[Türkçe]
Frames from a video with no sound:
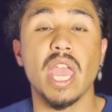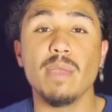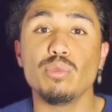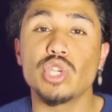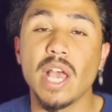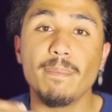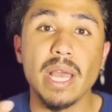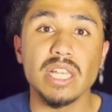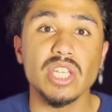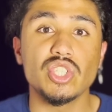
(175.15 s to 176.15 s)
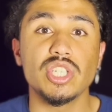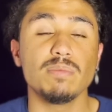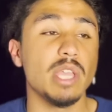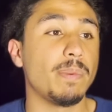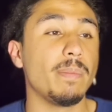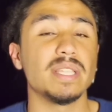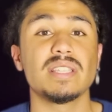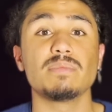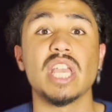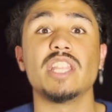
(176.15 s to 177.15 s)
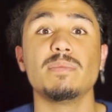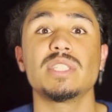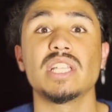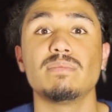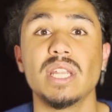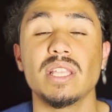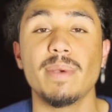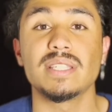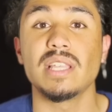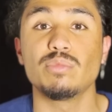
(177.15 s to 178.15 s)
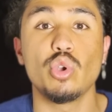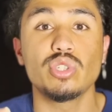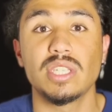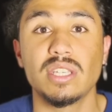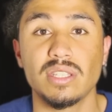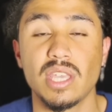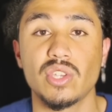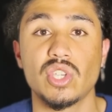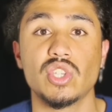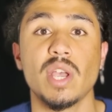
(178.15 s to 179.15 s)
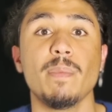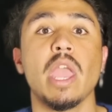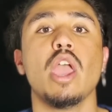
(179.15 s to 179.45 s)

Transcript: E, mükemmelliyetçiyim yapamazsam kendimi tatmin edemezsem çok çok sıkıntı yaşayacağım.